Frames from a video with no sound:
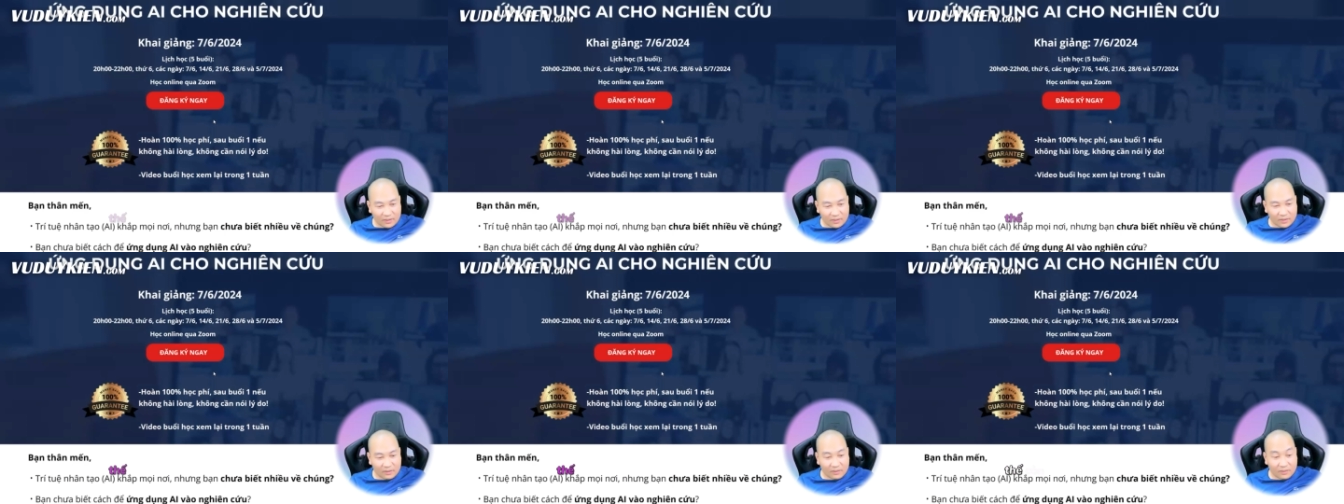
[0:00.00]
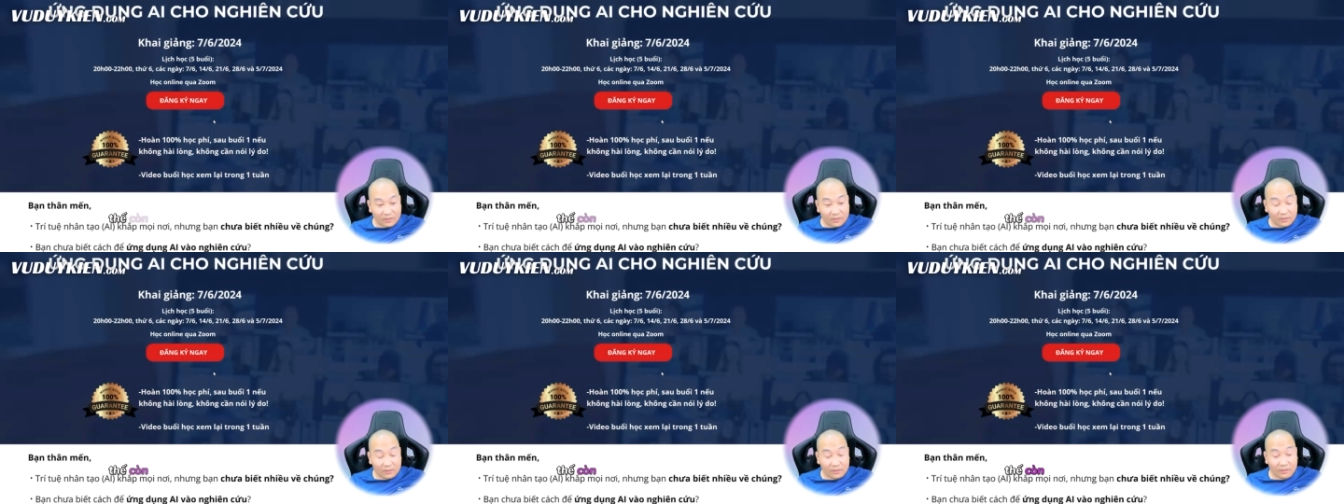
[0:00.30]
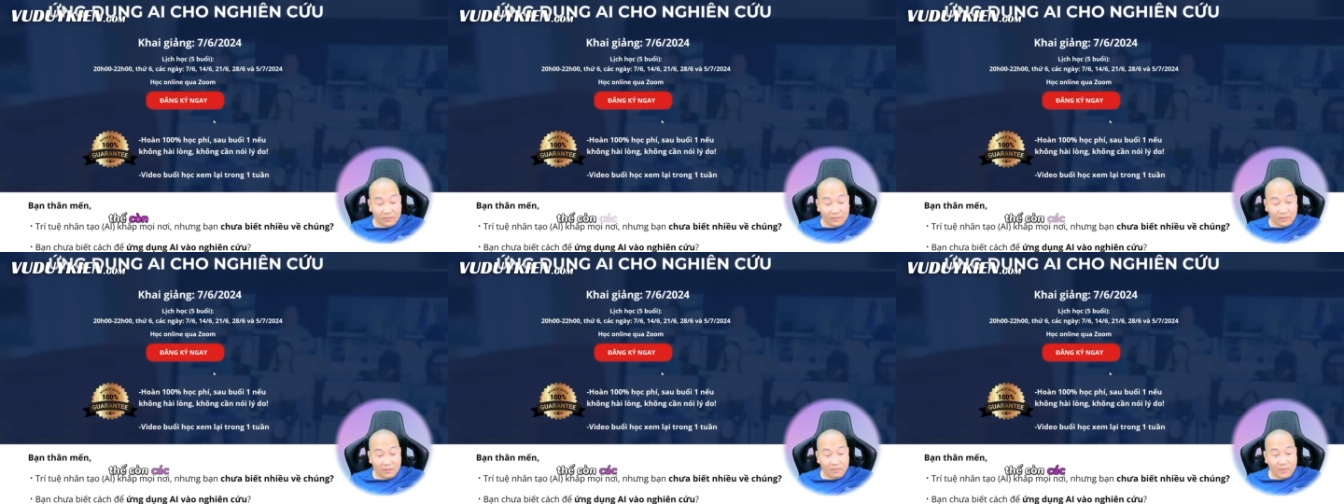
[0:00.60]
Đấy,
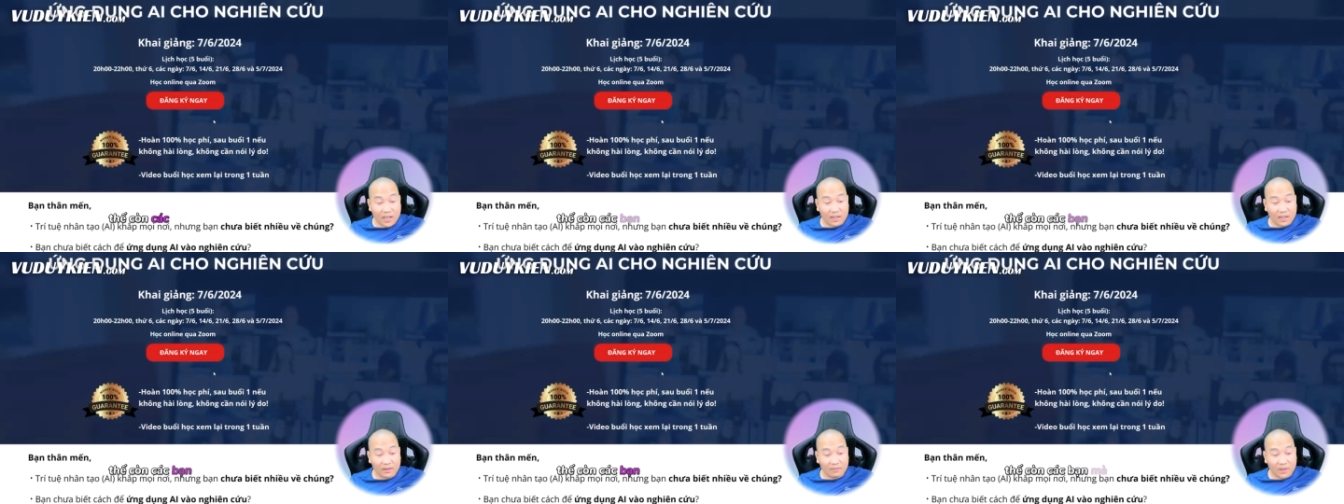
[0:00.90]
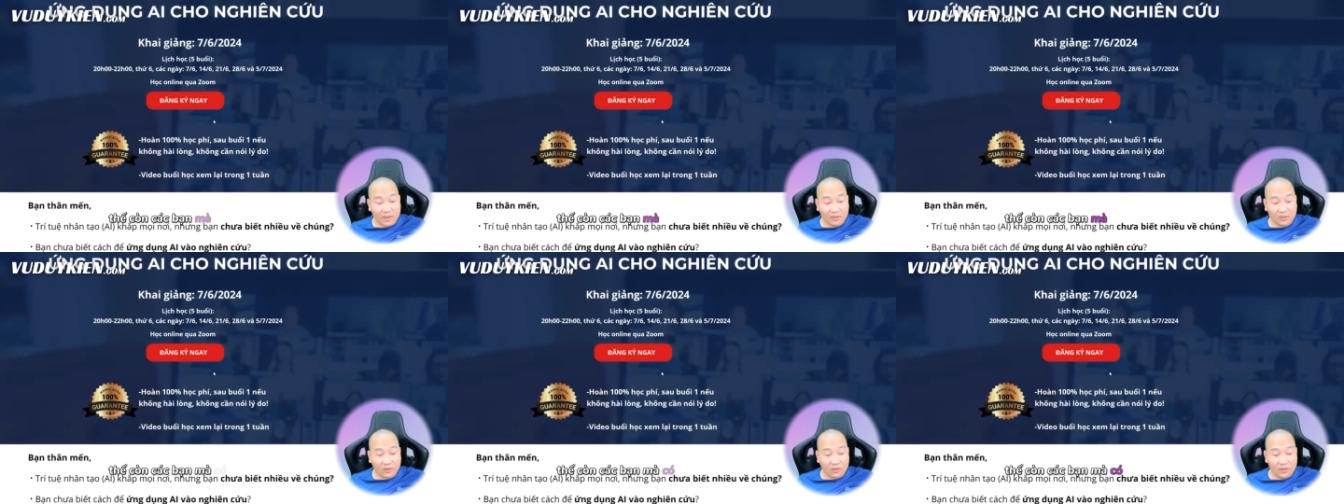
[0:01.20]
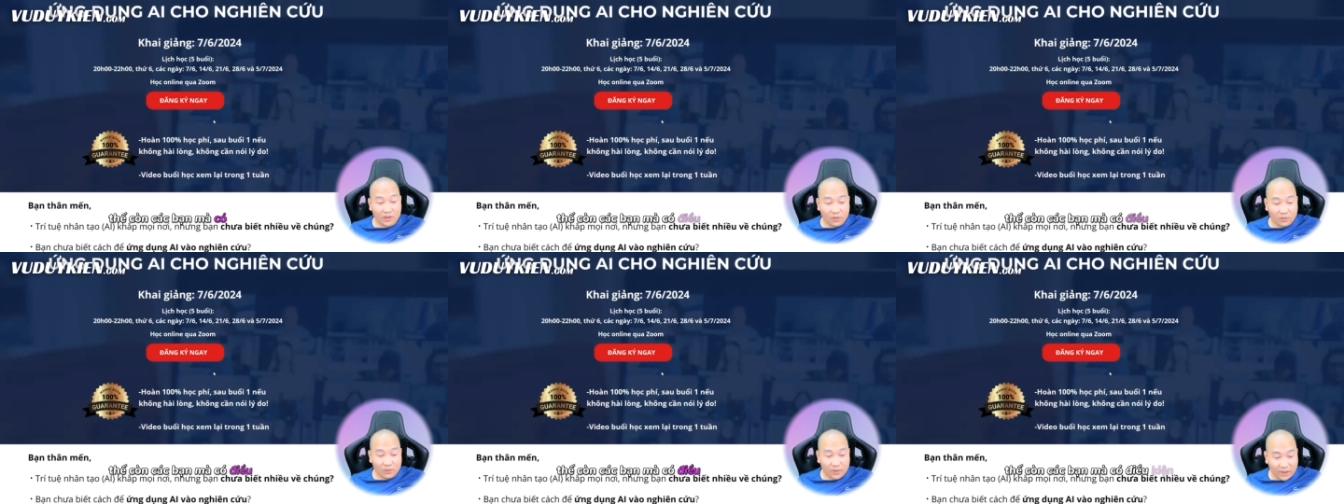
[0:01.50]
còn các bạn mà
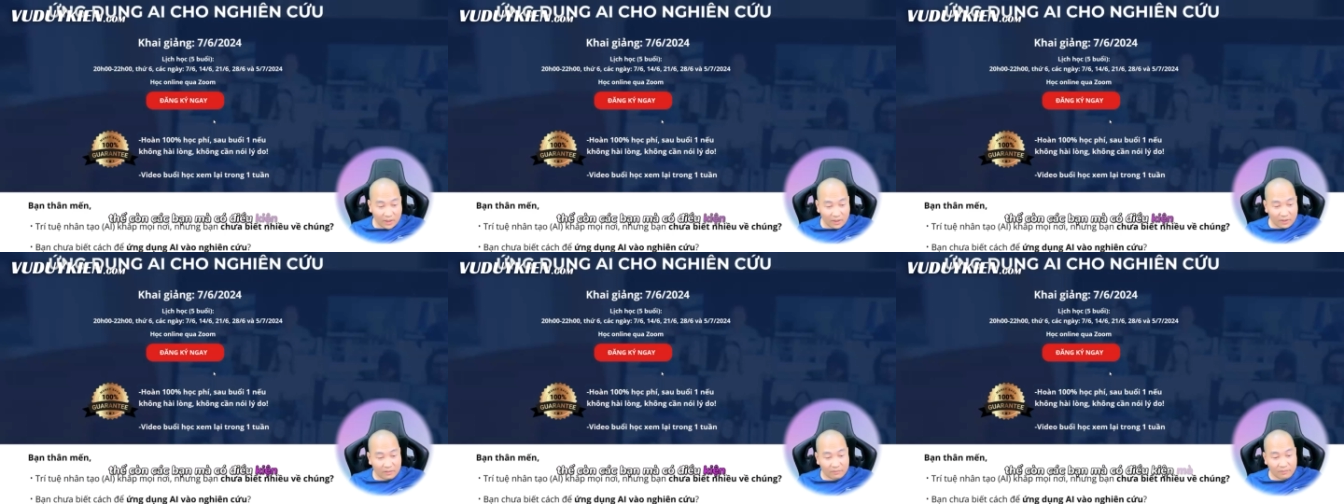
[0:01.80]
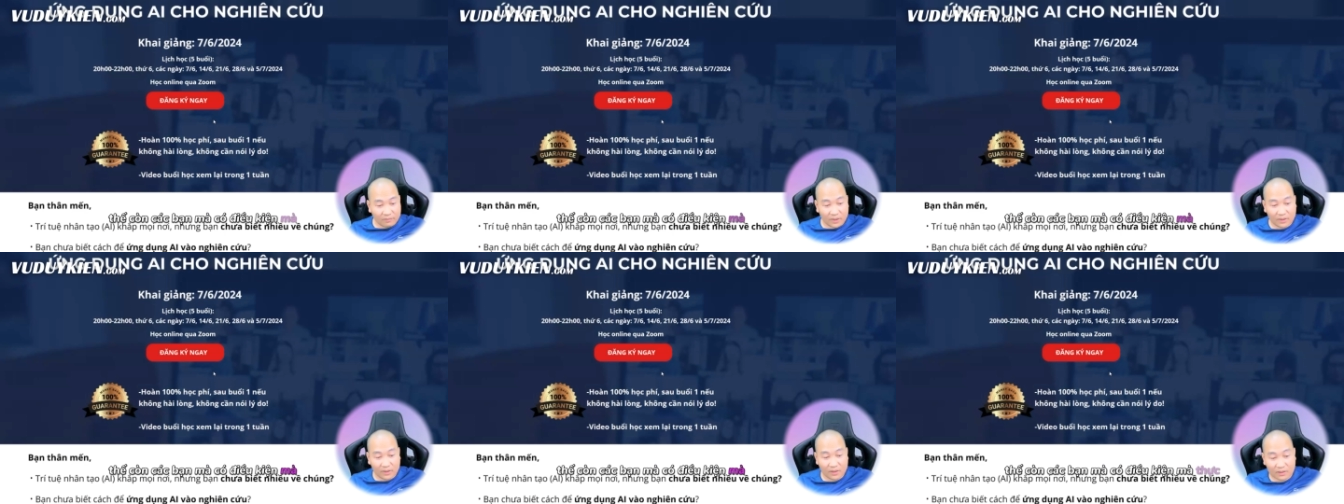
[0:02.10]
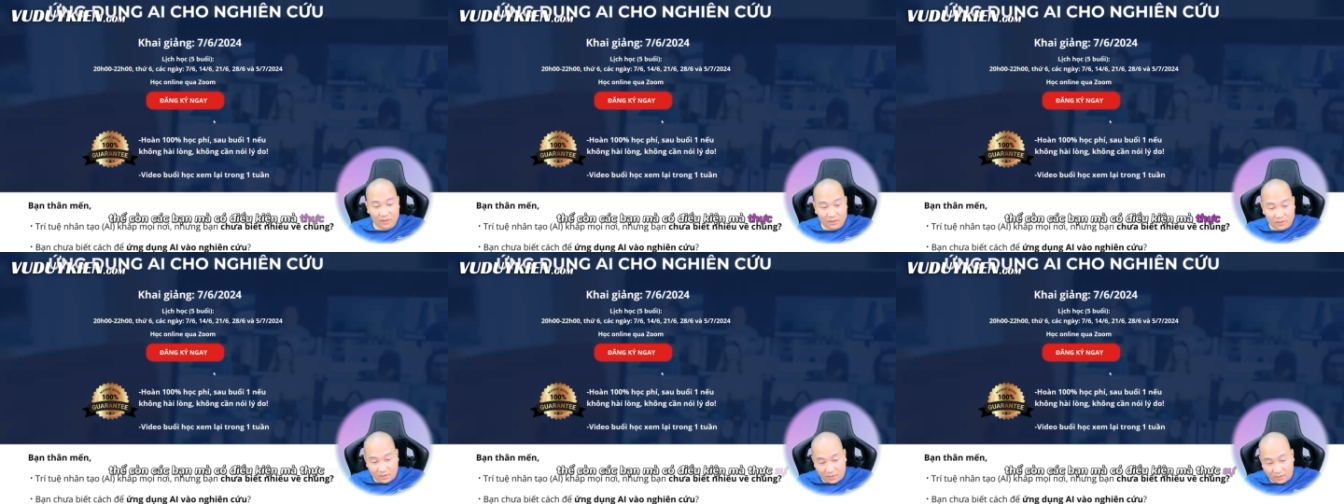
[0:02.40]
có điều kiện mà
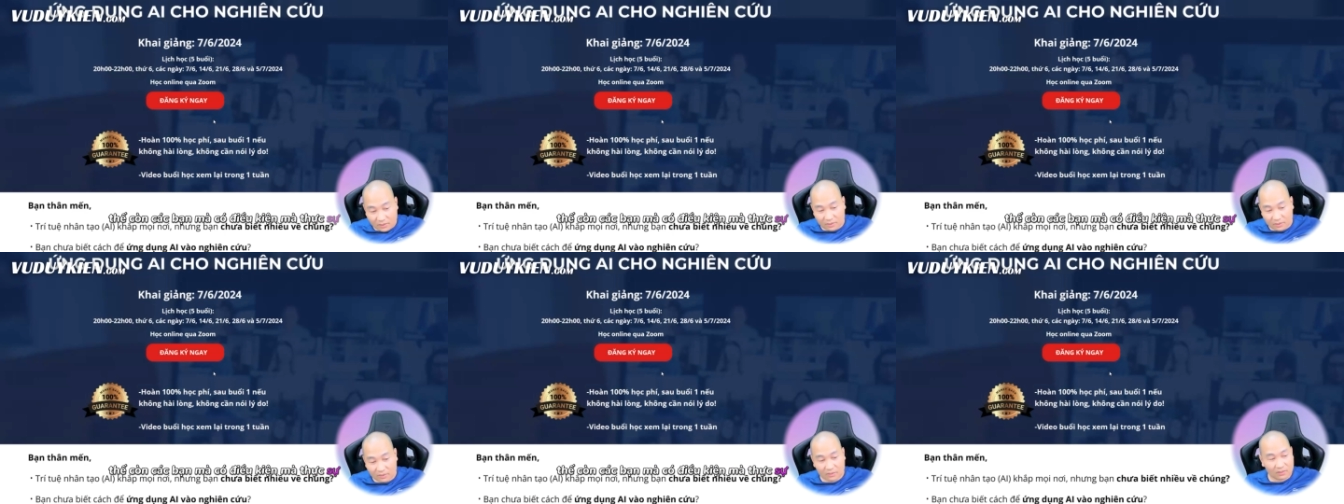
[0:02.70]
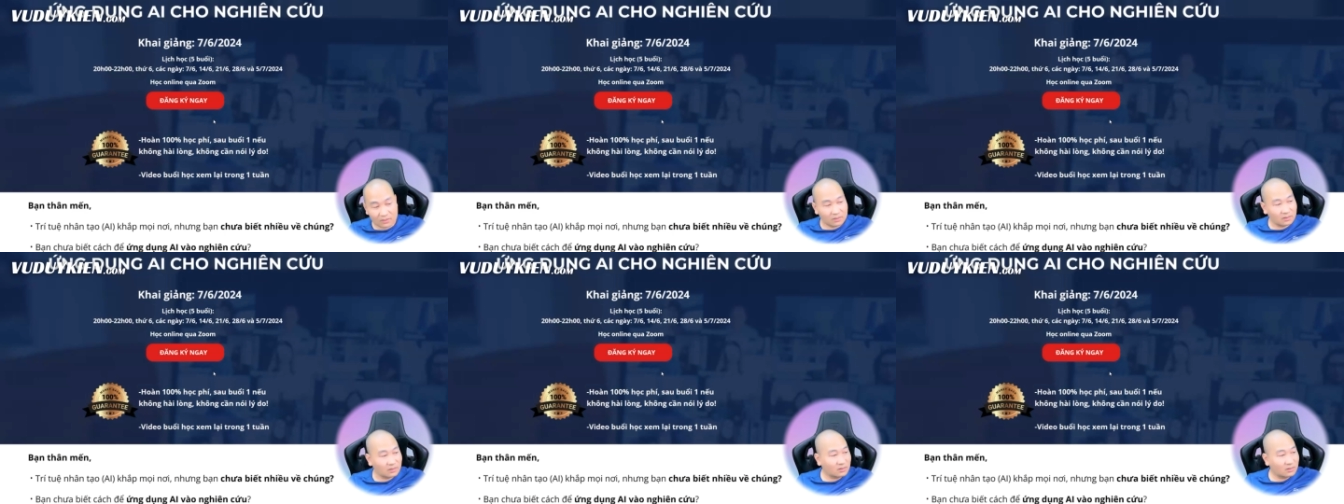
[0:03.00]
thực sự